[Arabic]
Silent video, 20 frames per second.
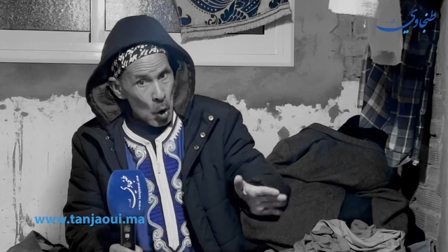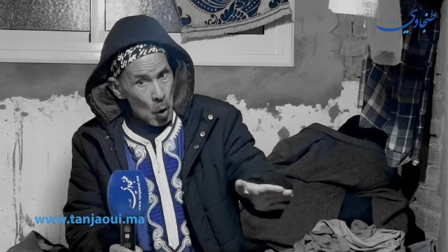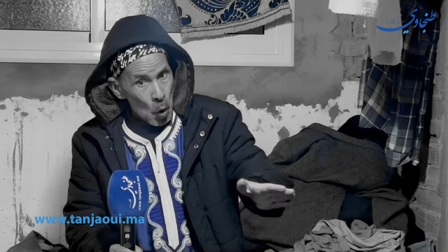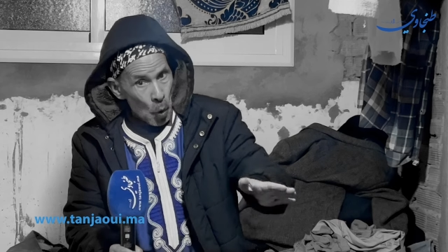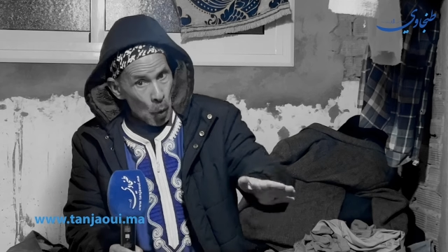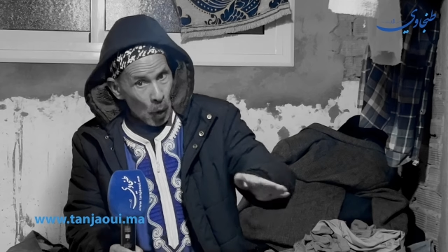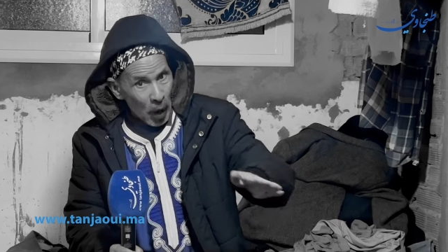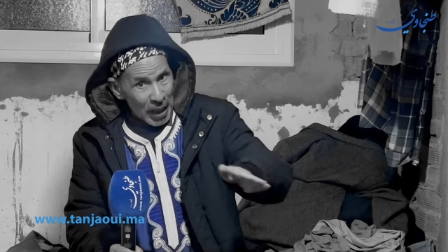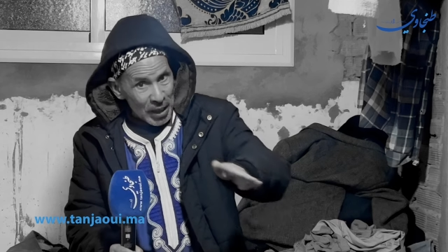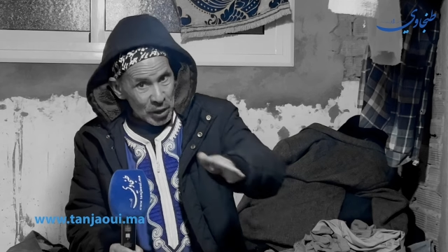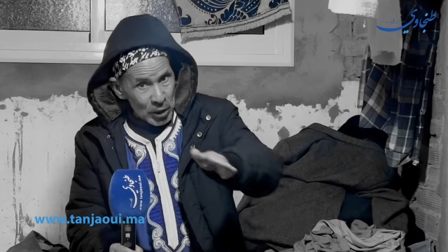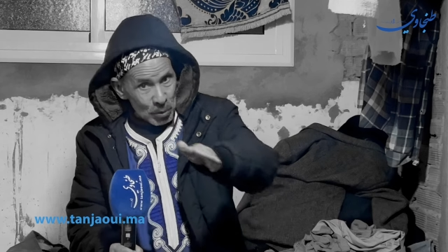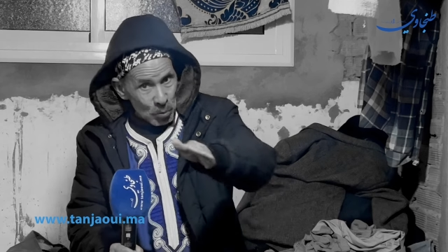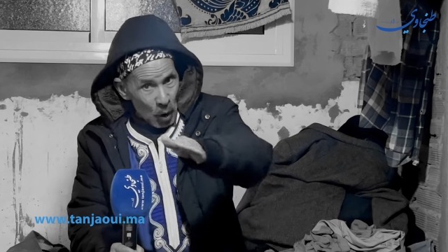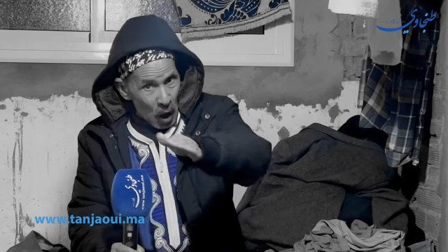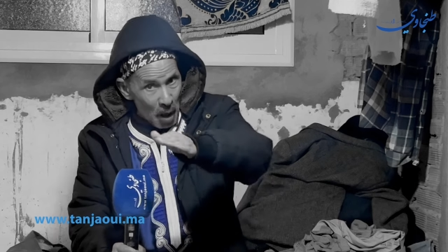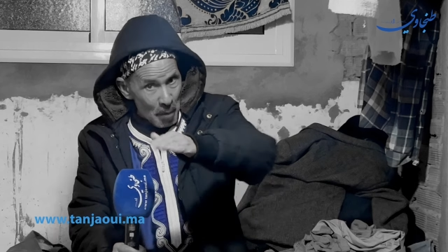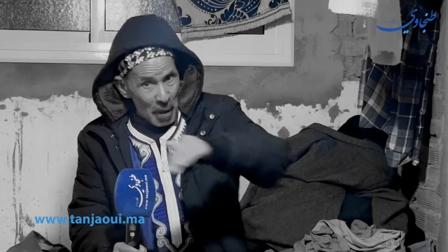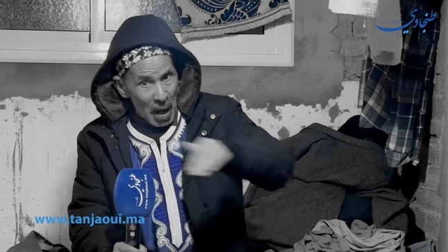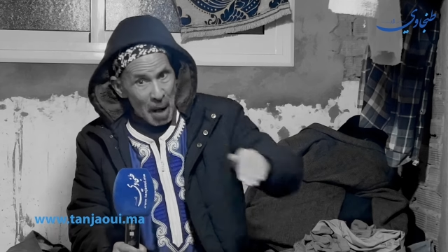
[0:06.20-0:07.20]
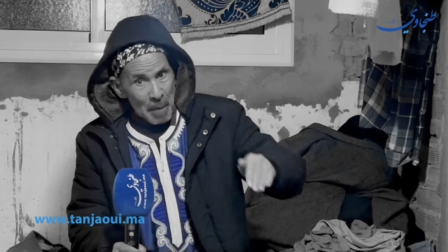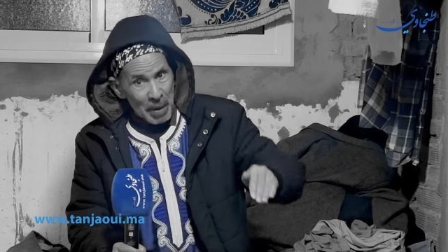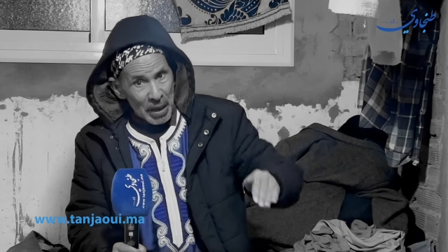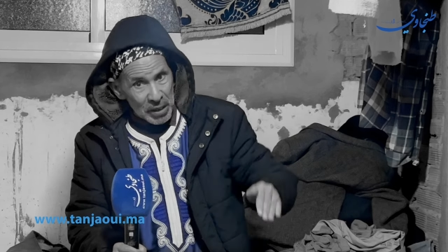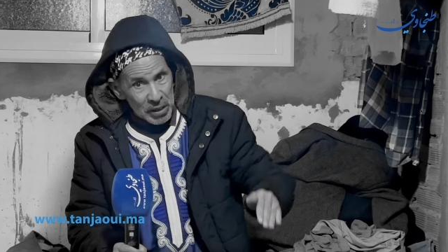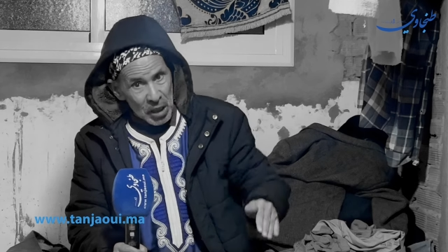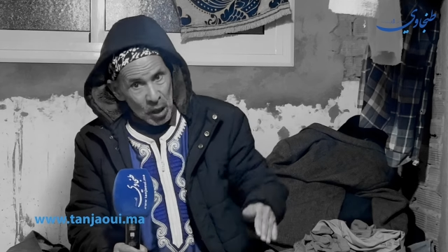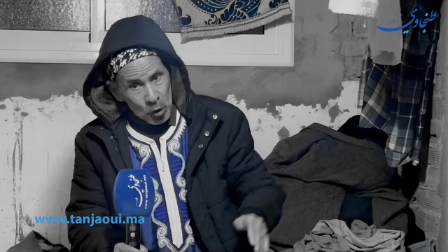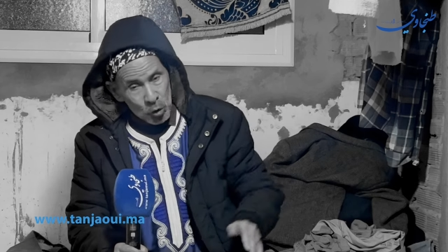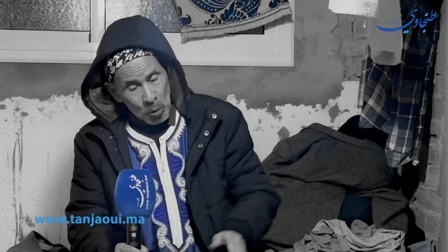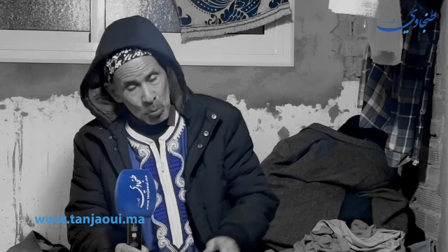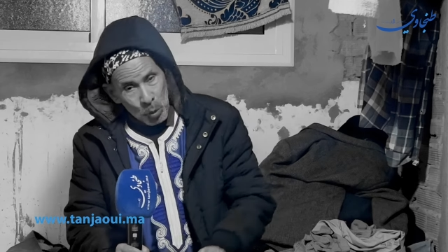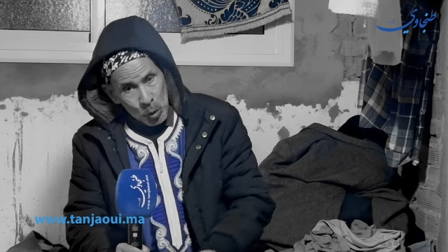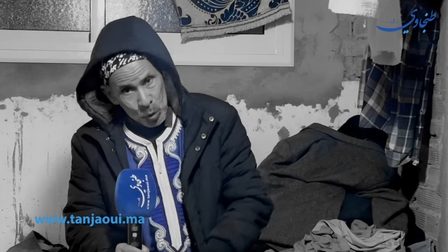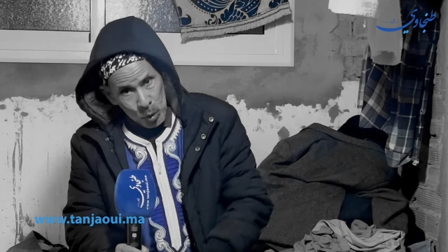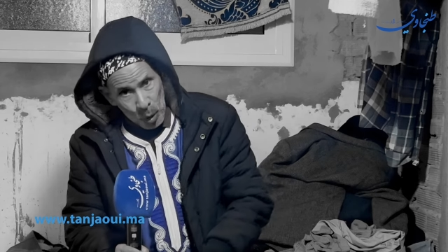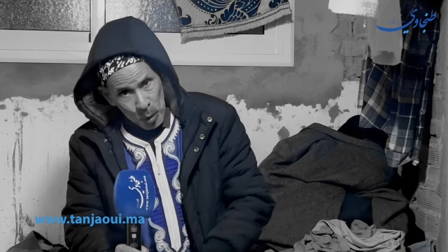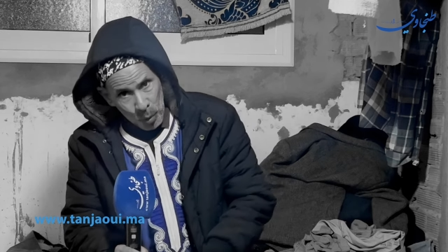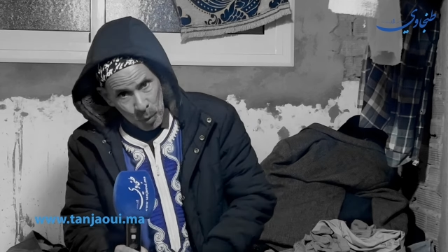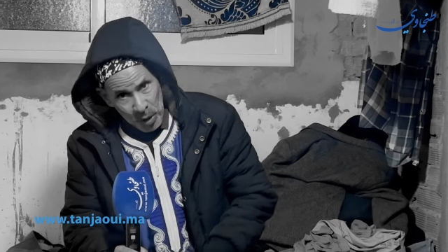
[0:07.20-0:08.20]
وقسموها مع بعضياتهم
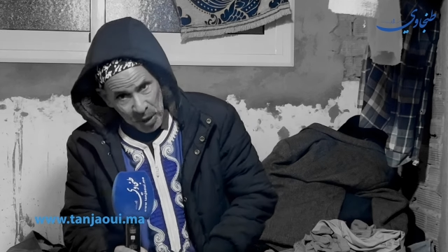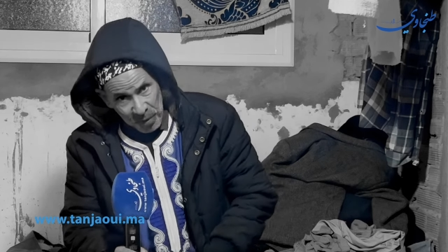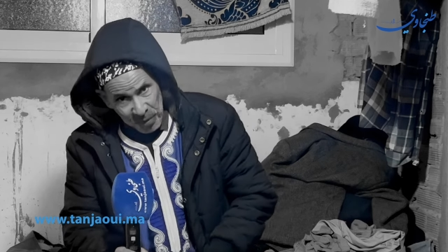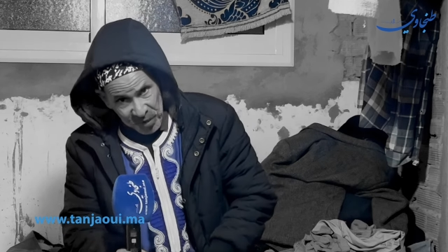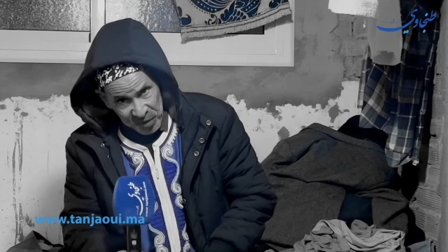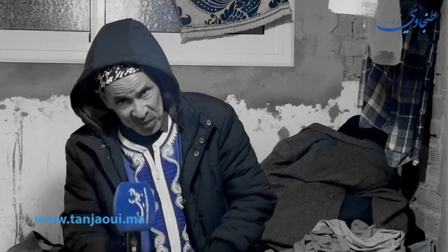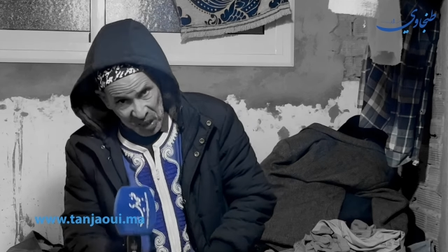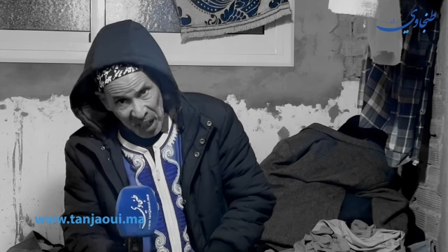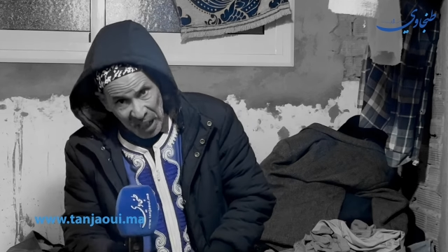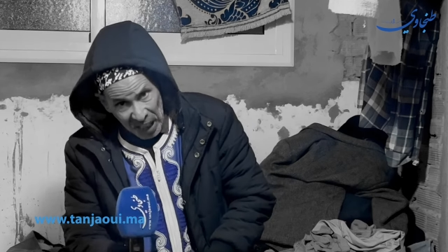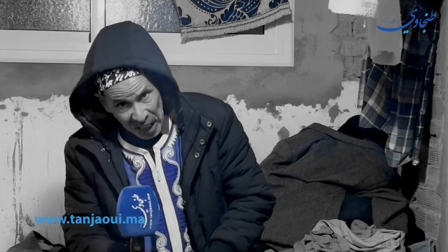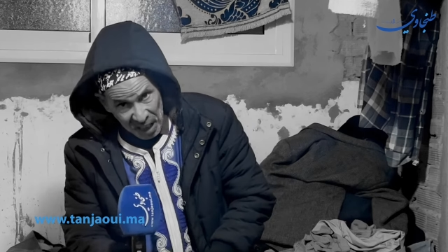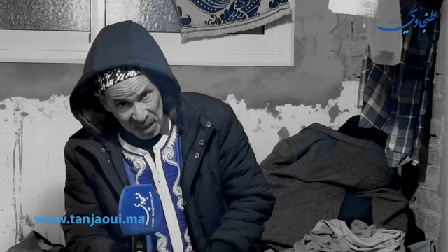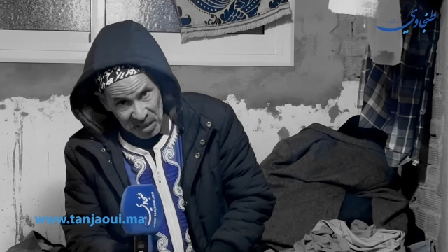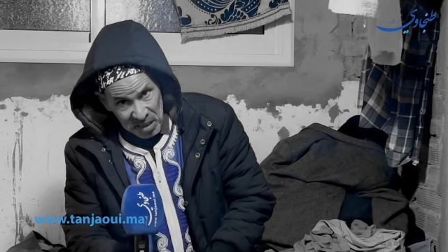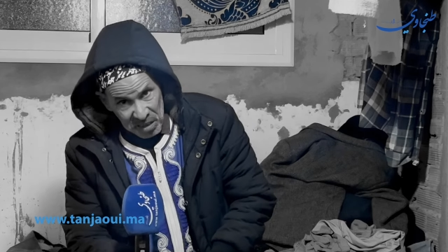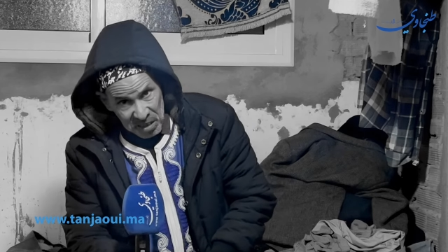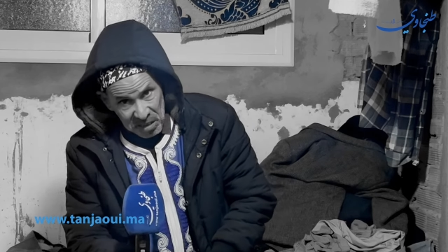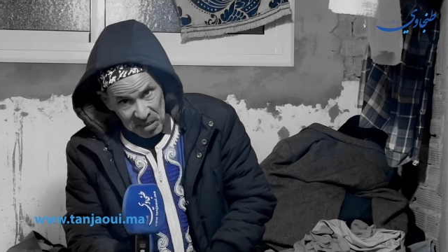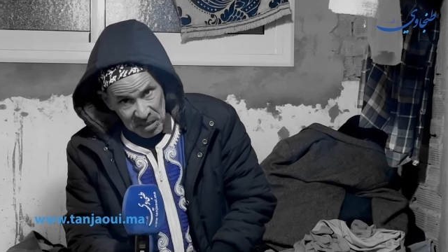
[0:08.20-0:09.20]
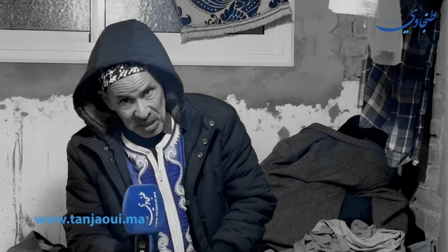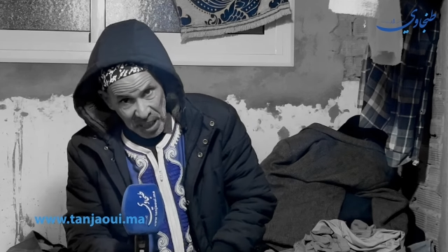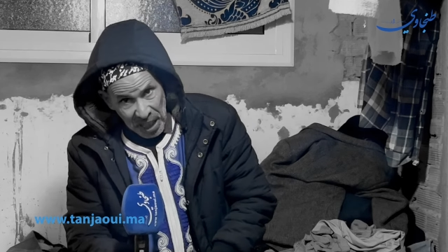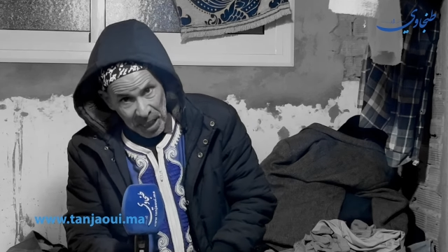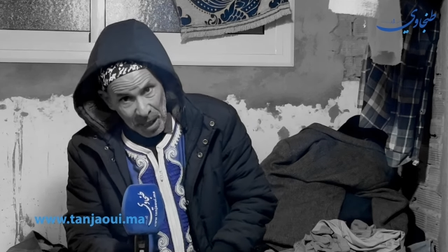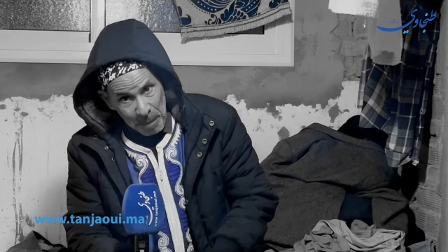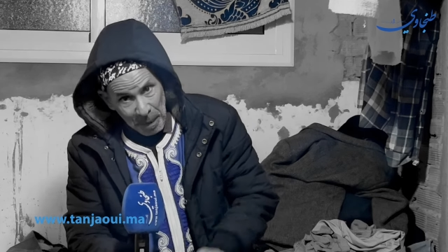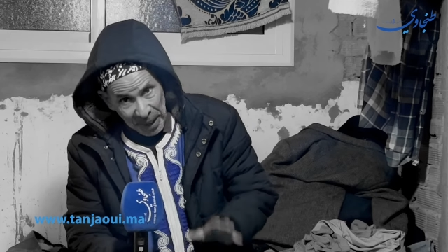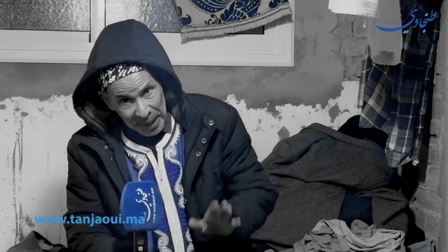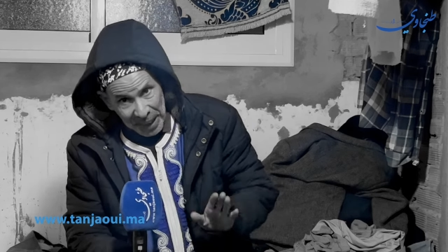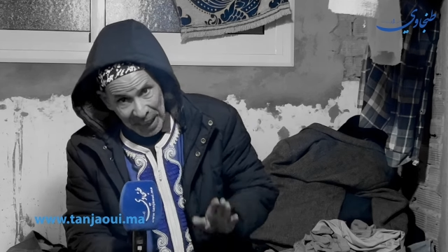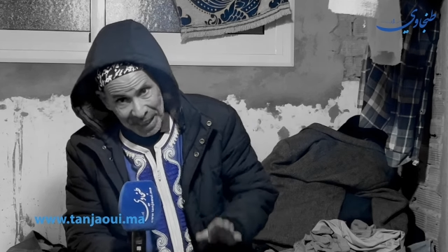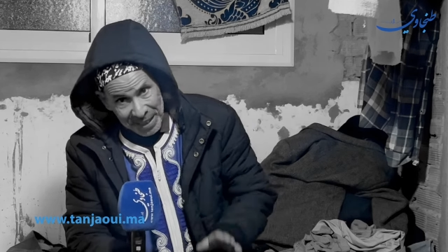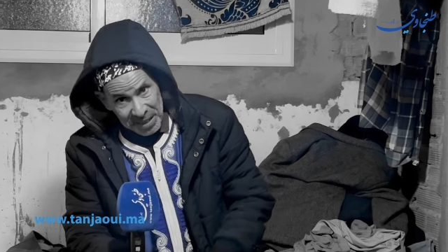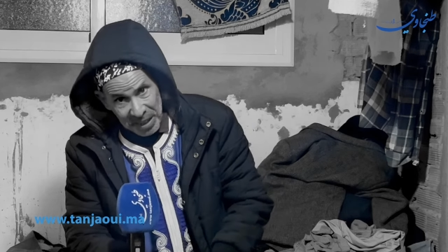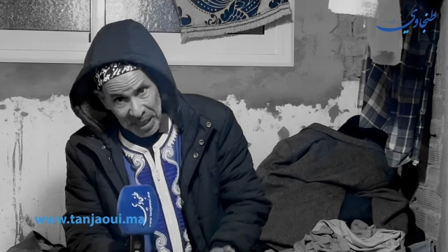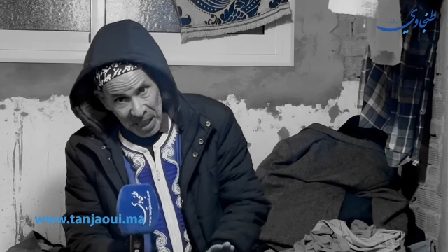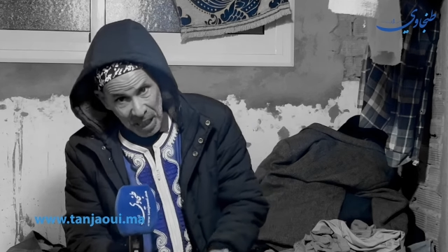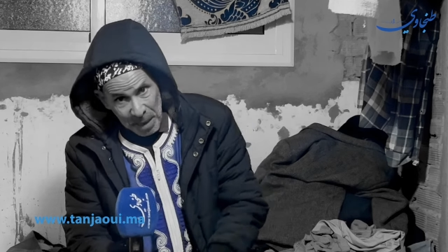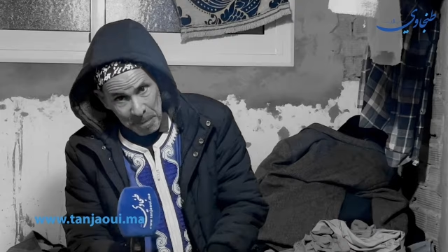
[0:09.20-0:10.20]
وطحنوني في الزنقه انا باقي
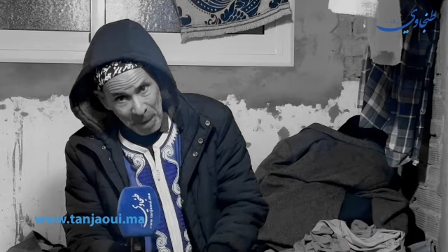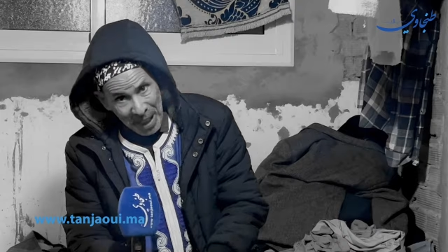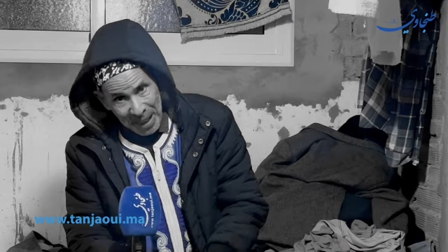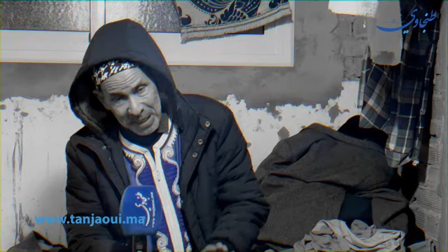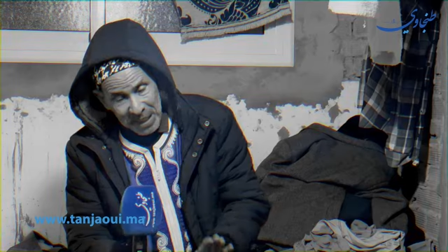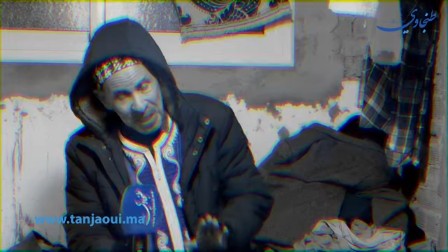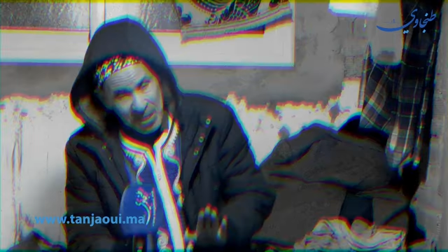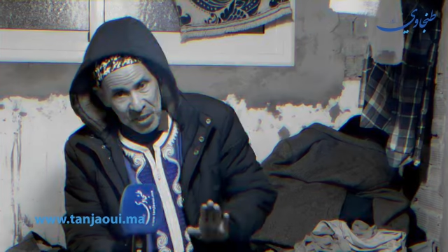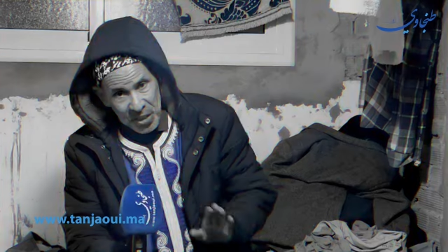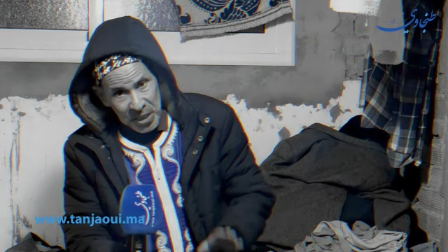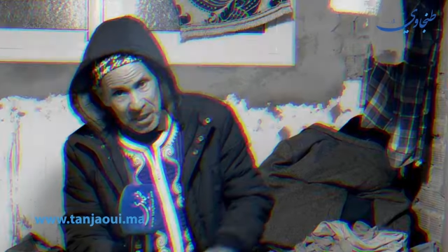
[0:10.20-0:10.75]
حد الان ما كاينش